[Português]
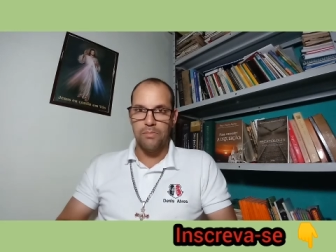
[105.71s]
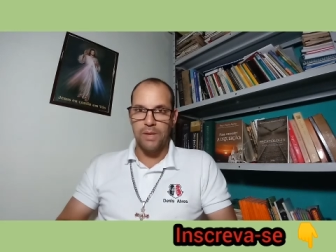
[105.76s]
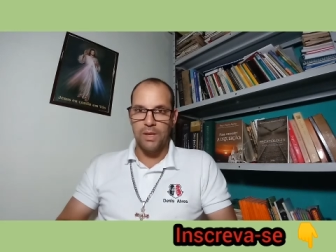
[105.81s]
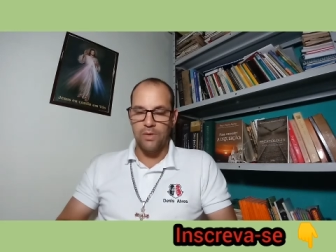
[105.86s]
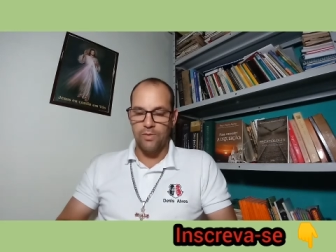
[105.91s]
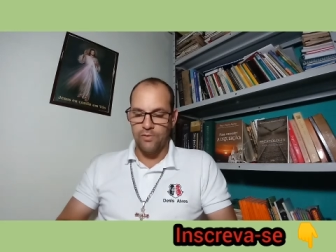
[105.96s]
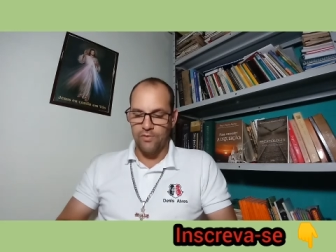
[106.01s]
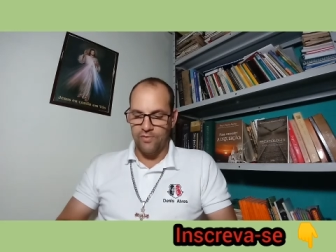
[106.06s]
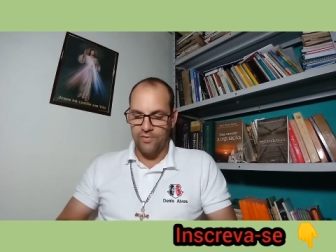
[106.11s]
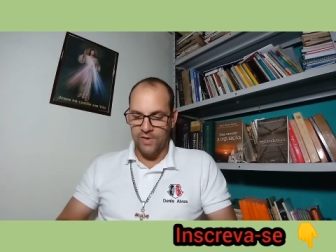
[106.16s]

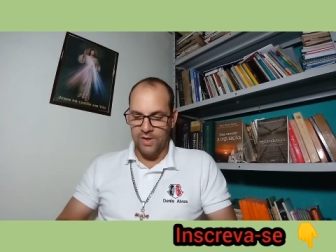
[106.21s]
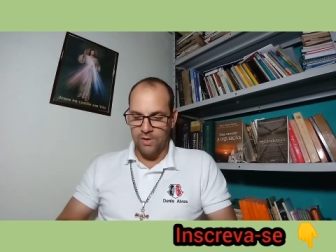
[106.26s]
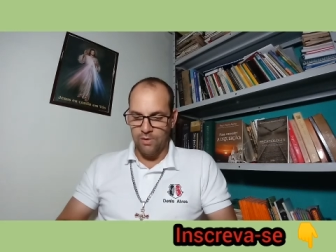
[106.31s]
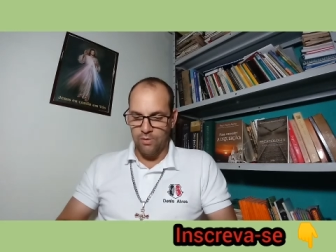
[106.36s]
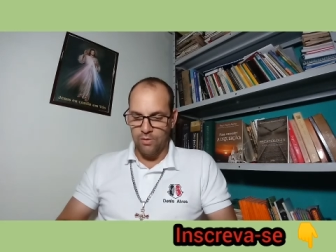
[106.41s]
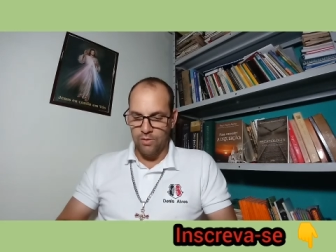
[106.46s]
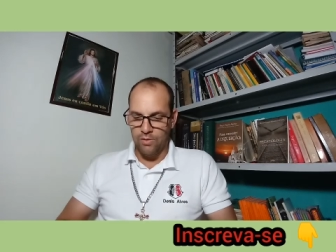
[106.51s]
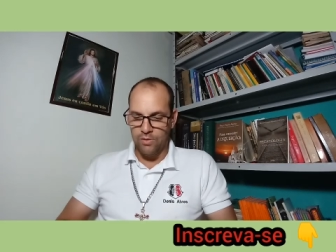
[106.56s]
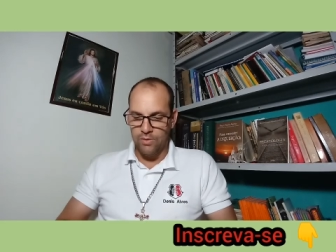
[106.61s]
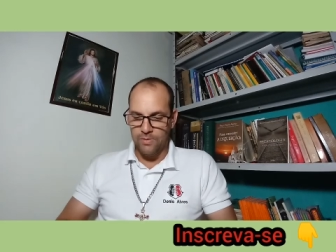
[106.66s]
pelo
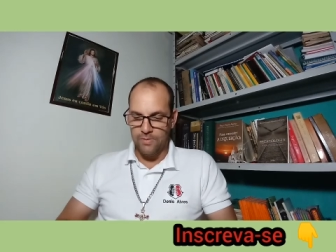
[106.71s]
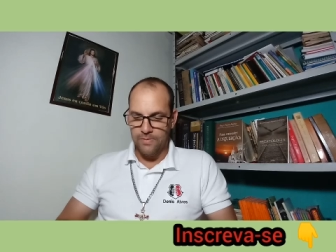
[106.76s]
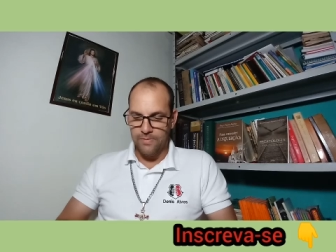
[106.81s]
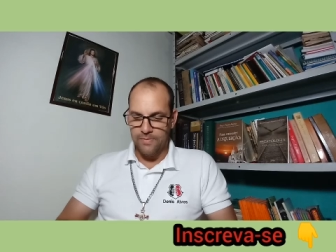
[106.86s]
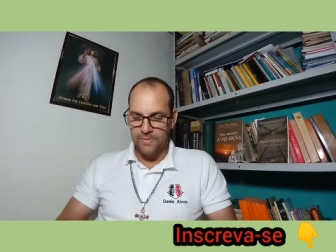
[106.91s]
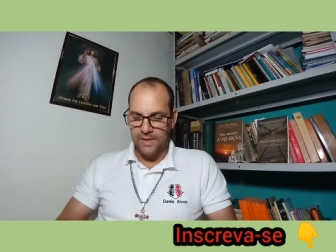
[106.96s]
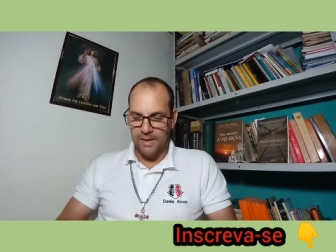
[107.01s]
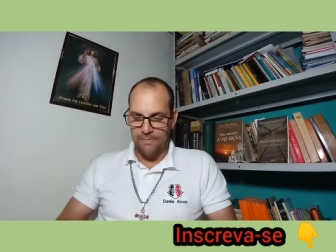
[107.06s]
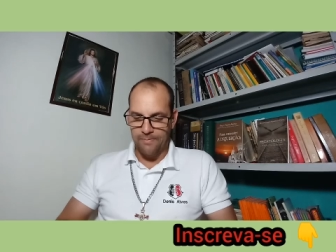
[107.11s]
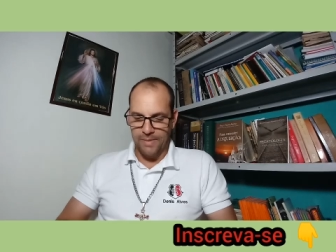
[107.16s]
vínculo
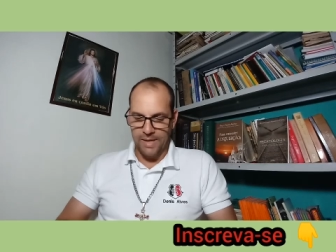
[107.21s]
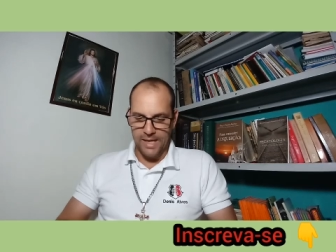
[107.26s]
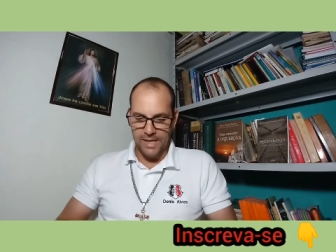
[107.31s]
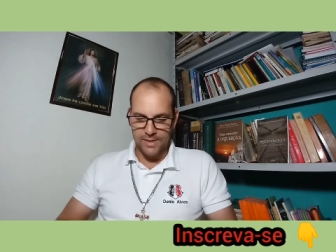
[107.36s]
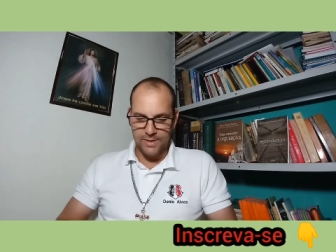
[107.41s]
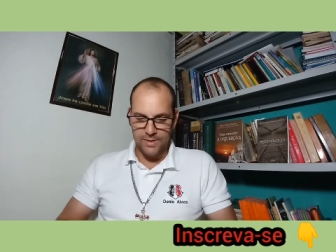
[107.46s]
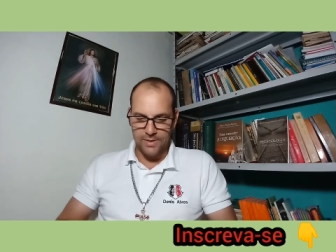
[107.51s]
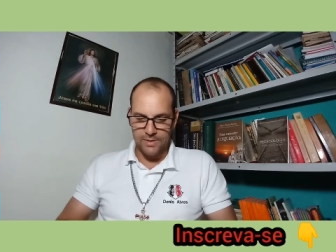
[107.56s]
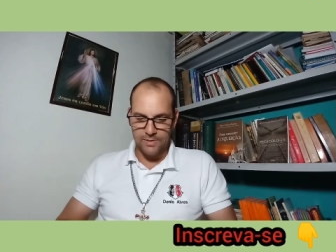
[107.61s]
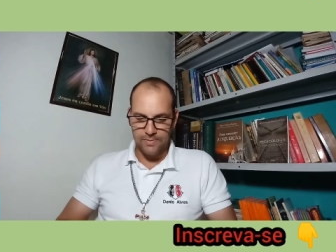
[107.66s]
da
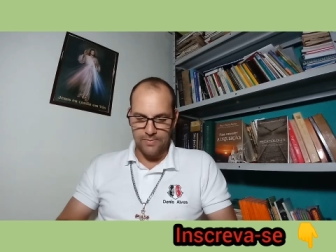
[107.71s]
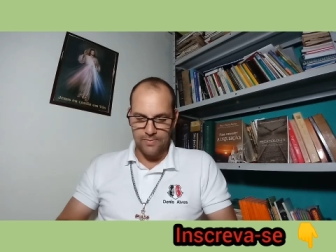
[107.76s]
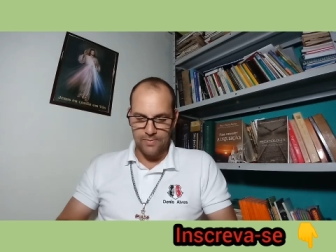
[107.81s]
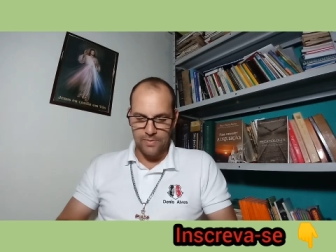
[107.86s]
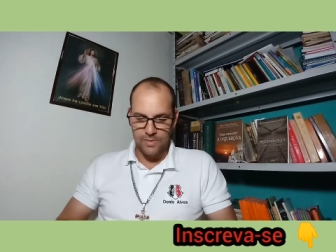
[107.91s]
paz.